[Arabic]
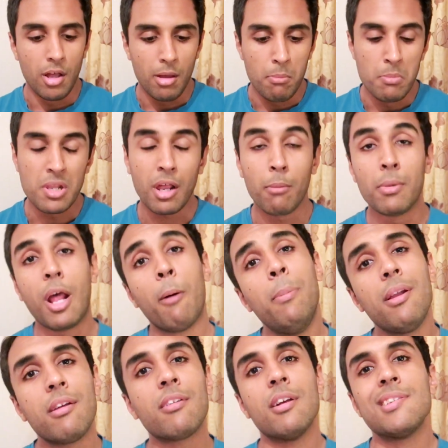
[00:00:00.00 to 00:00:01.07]
من قبل
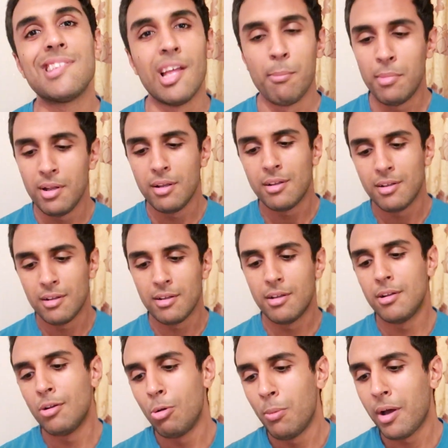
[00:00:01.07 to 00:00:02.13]
كنت
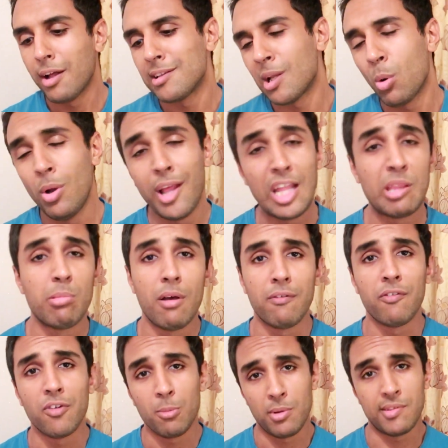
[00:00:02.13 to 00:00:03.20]
كنستعمل لوميكا 3 اللي كيتباع في
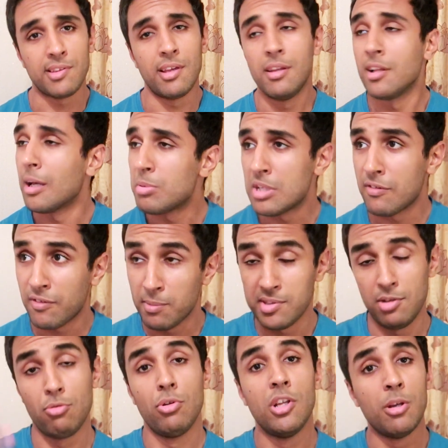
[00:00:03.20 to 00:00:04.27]
الفرماسي يعني كنمشي للفرماسي
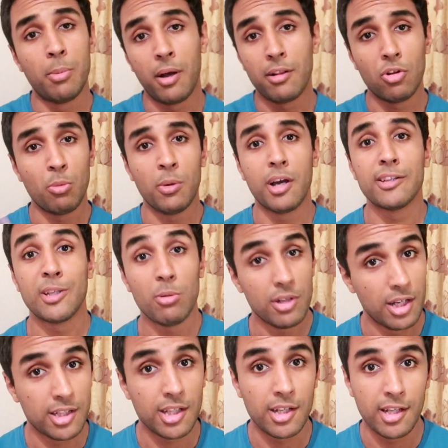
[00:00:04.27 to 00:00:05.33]
نقول له بغيت لوميكا 3
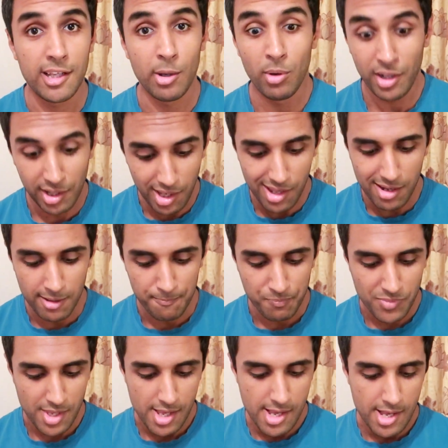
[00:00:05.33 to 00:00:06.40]
كيعطيه ليا ولكن
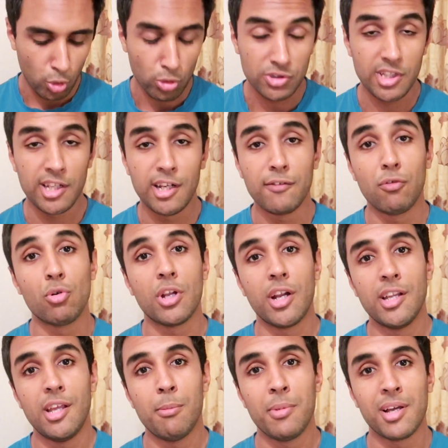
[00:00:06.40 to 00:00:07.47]
خصوصا انا في
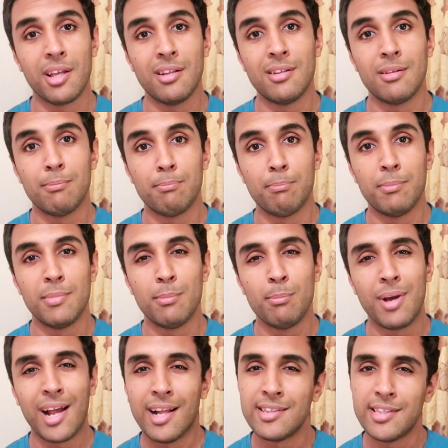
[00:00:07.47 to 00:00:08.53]
اوكرانيا ما كان
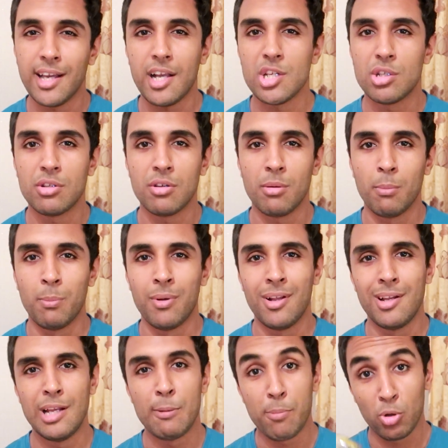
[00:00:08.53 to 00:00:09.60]
ما كنتيقش
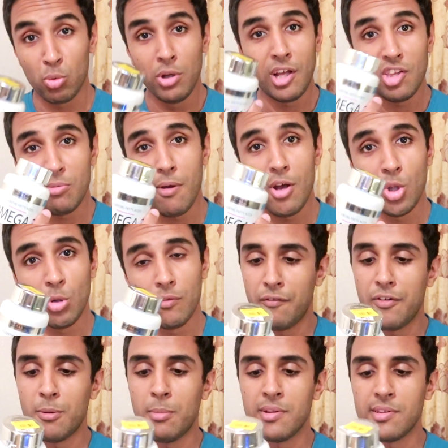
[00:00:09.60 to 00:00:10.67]
لي برودوي كيتباع عندهم في
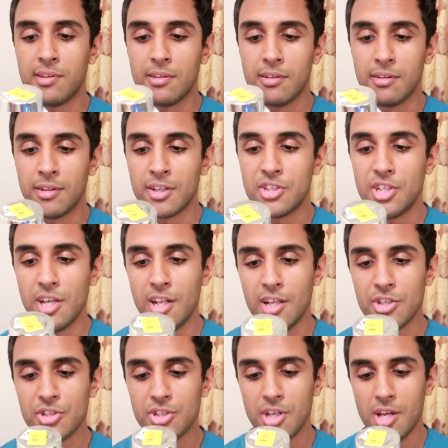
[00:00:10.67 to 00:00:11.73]
الفرماسي داكشي
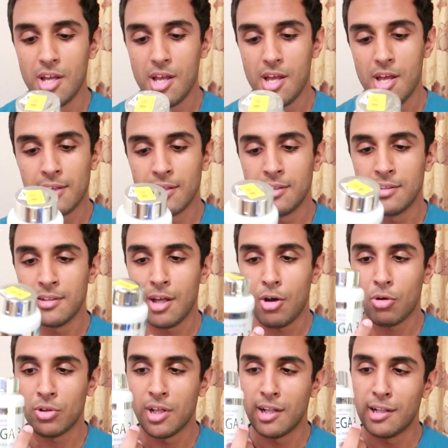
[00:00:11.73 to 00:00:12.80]
علاش
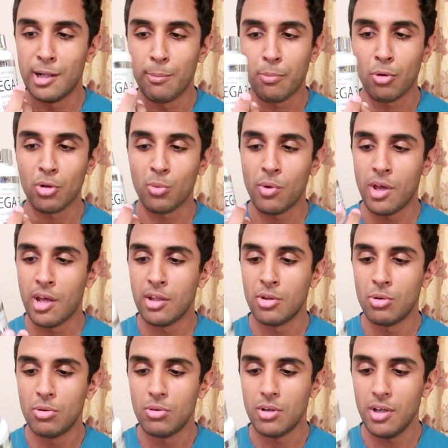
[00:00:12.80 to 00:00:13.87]
كناخذ هاد لي برودوي
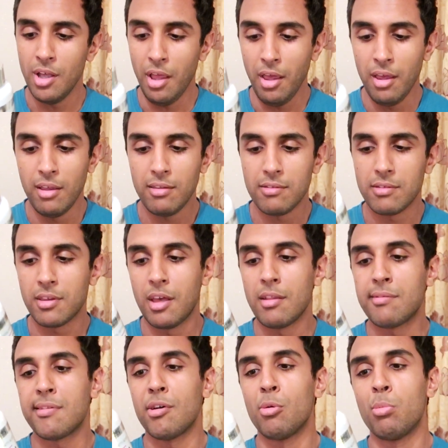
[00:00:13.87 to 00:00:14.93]
هادو حيت
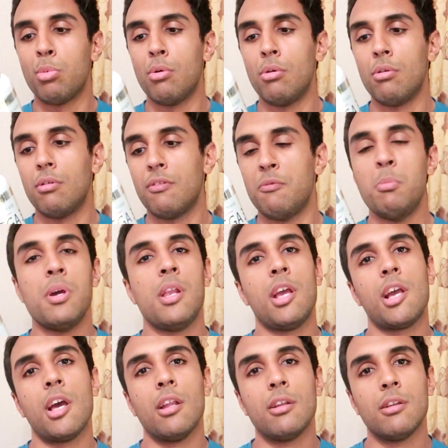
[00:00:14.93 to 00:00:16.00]
كيتصاوبوا في
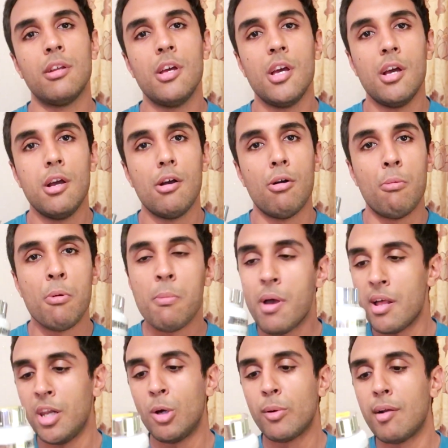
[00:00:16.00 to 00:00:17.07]
ميريكان وبما
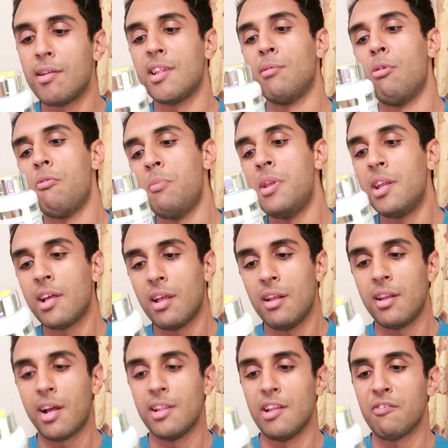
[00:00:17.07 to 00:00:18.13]
انهم كيتصاوبوا في ميريكان
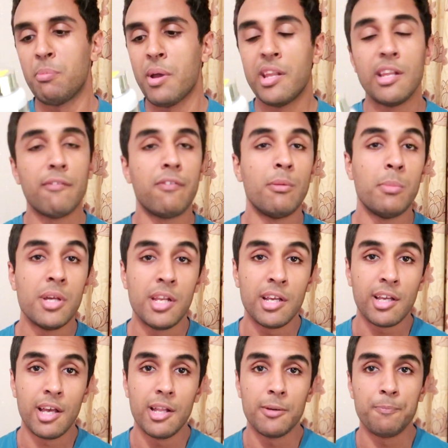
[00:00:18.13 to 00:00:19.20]
انا كنعرف بان في
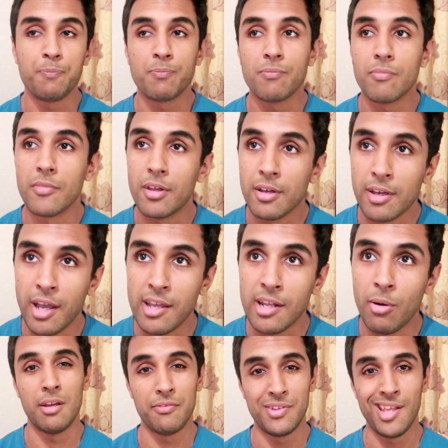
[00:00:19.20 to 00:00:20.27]
ميريكان كاينه
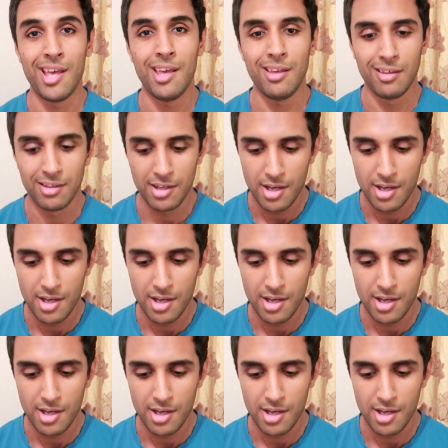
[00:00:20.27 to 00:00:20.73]
اف دي اي